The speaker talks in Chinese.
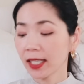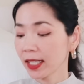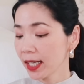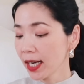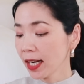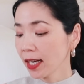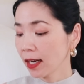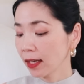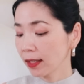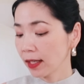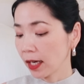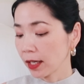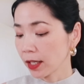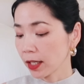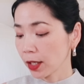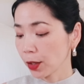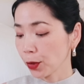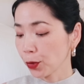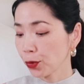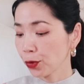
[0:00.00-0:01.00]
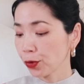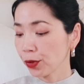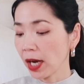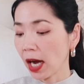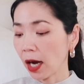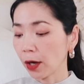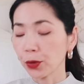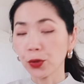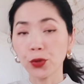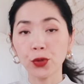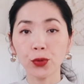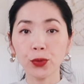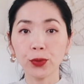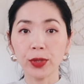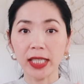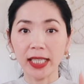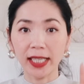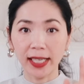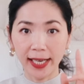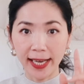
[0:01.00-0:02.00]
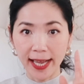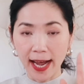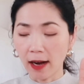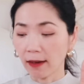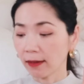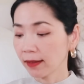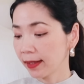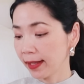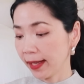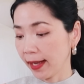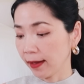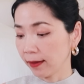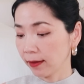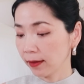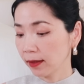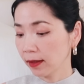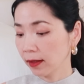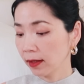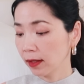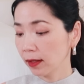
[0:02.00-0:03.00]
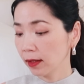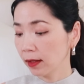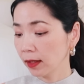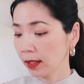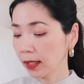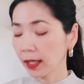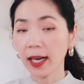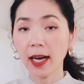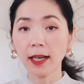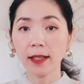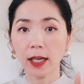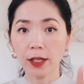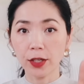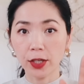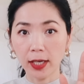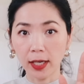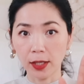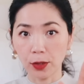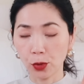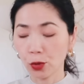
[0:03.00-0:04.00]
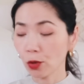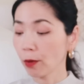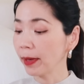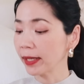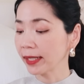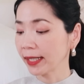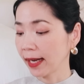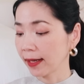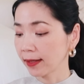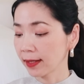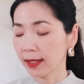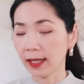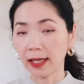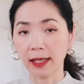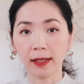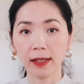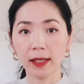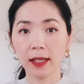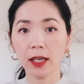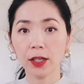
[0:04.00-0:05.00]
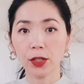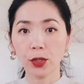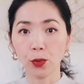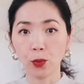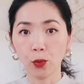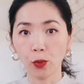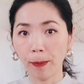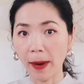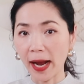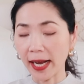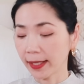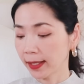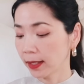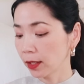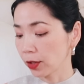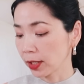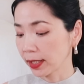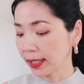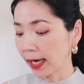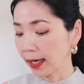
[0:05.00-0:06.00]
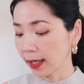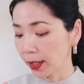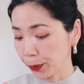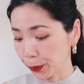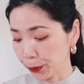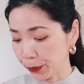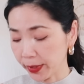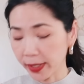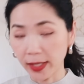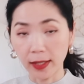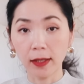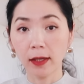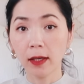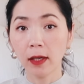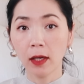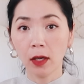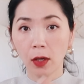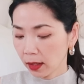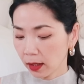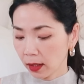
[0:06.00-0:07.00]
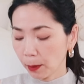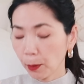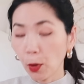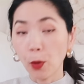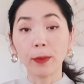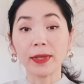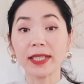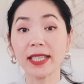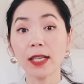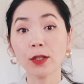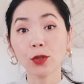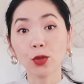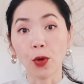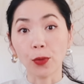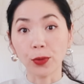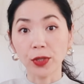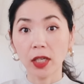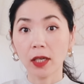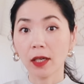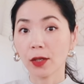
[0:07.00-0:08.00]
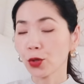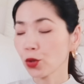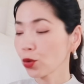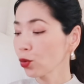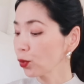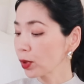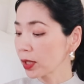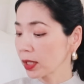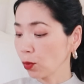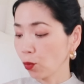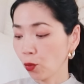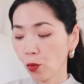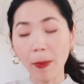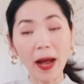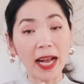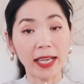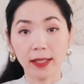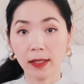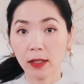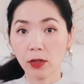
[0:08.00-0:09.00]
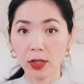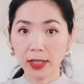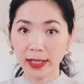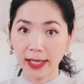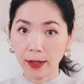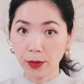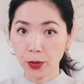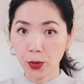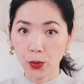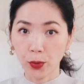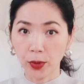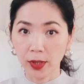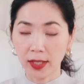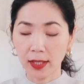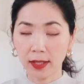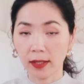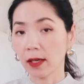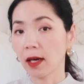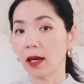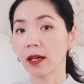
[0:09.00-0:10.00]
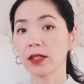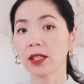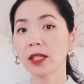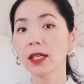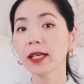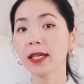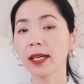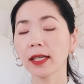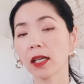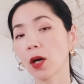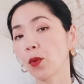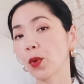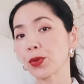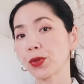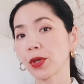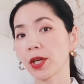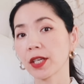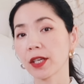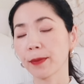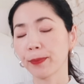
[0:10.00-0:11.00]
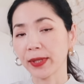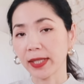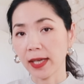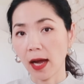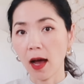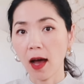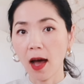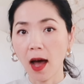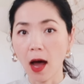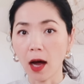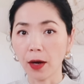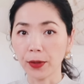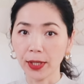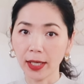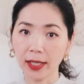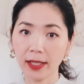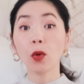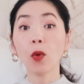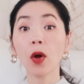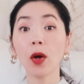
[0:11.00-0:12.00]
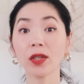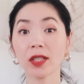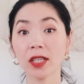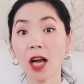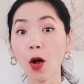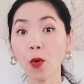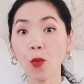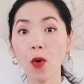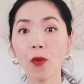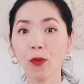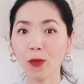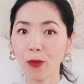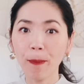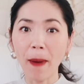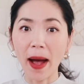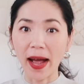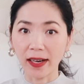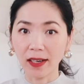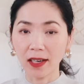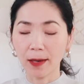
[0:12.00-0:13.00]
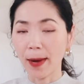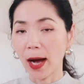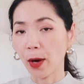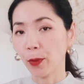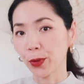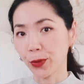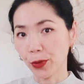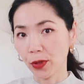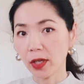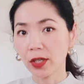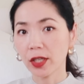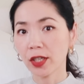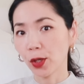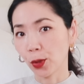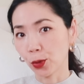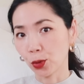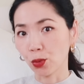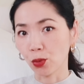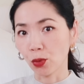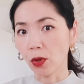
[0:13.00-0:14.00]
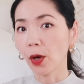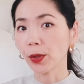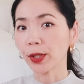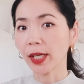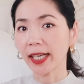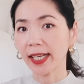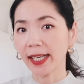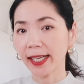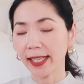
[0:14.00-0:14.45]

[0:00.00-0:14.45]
这个呢是需要注意2点，一个呢是 consumer testing， 一个是543个女性。那么我们先从这个数字543说起啊，这个呢，我觉得是比较好的，因为超过500个嘛，我觉得是有足够的